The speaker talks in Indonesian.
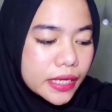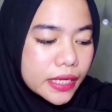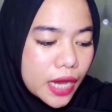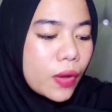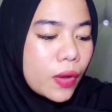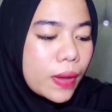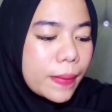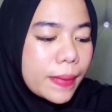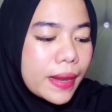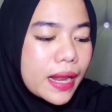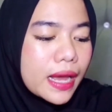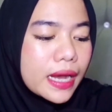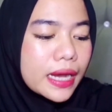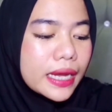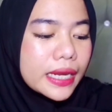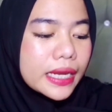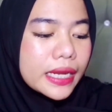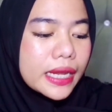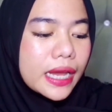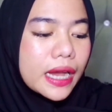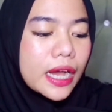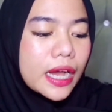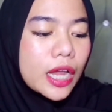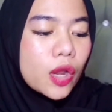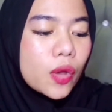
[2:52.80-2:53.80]
Gue bilang ke
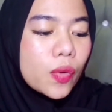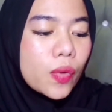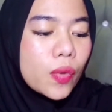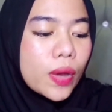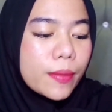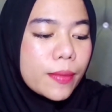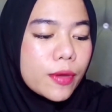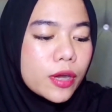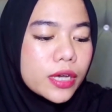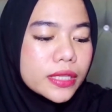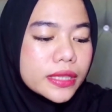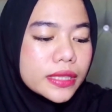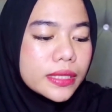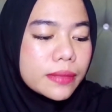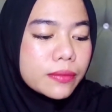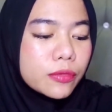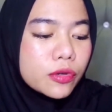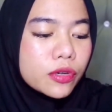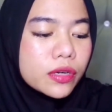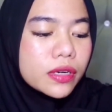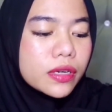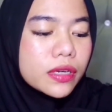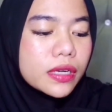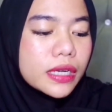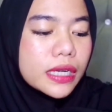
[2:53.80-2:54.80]
dia kalau gue mau
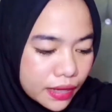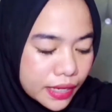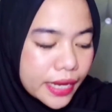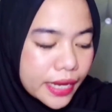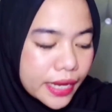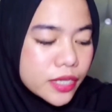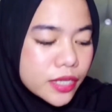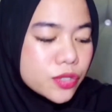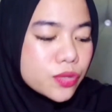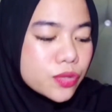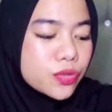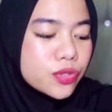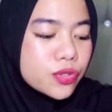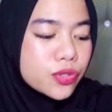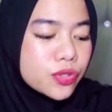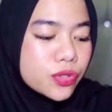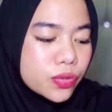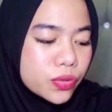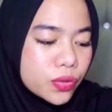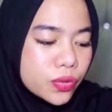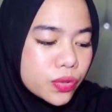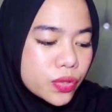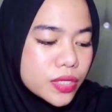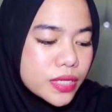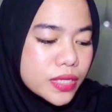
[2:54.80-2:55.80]
ketemu Dia
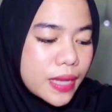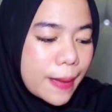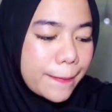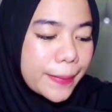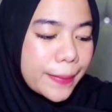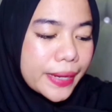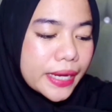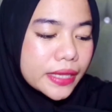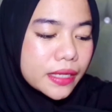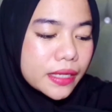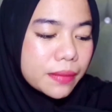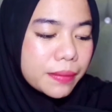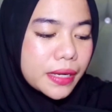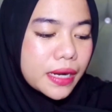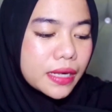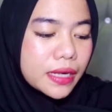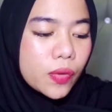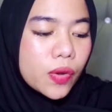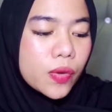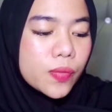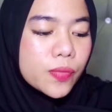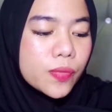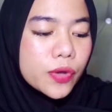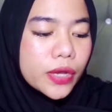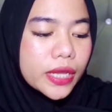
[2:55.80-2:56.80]
setuju Sampai di terminal
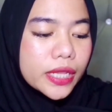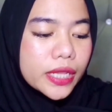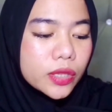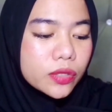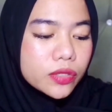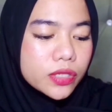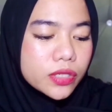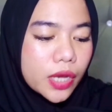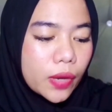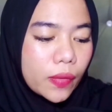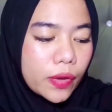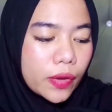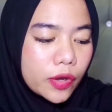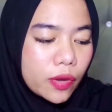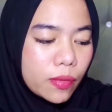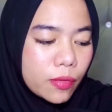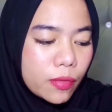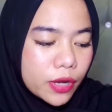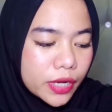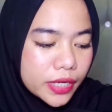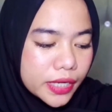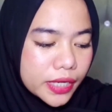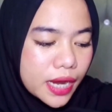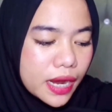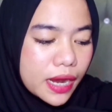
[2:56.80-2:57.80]
gue hubungin tuh cewek
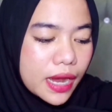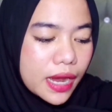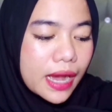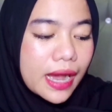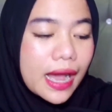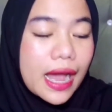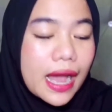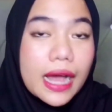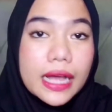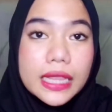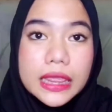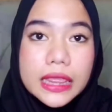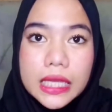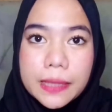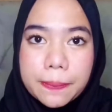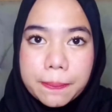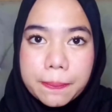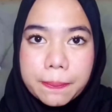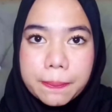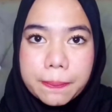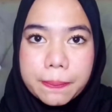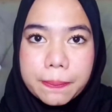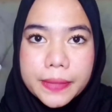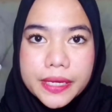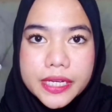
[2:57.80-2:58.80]
nomornya kagak
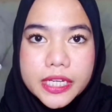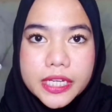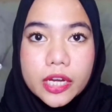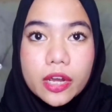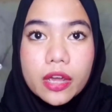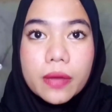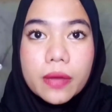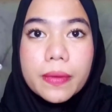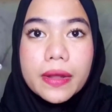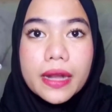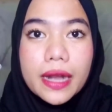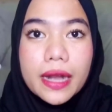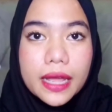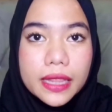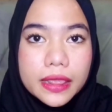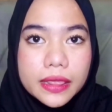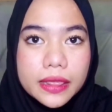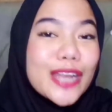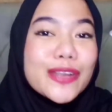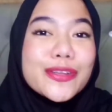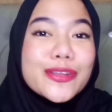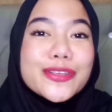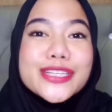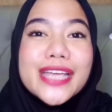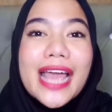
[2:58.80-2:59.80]
aktif Ke cewek berat
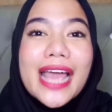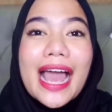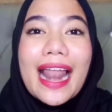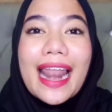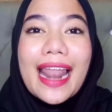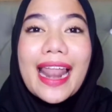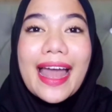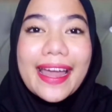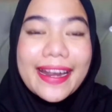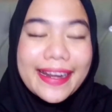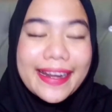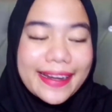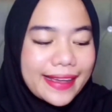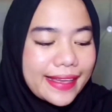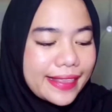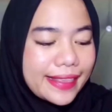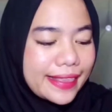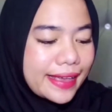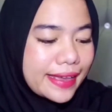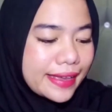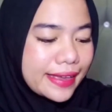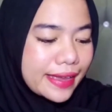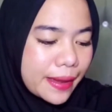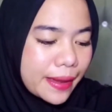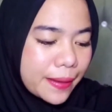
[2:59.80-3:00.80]
Aduh sialan
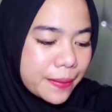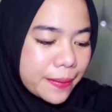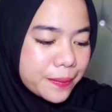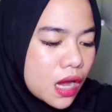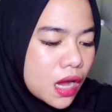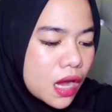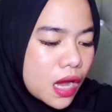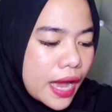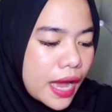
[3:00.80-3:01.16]
katanya